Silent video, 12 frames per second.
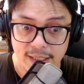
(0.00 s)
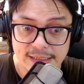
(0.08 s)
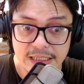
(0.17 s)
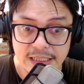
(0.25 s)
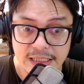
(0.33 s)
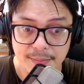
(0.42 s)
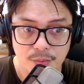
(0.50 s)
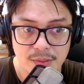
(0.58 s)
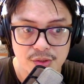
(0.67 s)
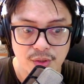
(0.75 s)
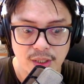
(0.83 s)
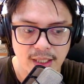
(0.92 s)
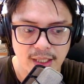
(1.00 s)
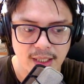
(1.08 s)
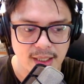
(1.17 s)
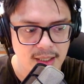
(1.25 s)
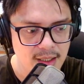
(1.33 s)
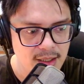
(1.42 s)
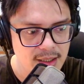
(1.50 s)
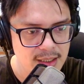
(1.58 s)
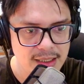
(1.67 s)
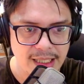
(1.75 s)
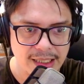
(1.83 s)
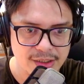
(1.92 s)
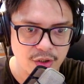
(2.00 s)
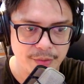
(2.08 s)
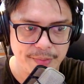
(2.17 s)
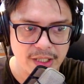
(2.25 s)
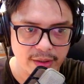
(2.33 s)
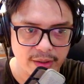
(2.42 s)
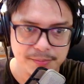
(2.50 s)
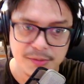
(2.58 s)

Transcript: di sini masuk-masuk ya uh, elektronik piano ya.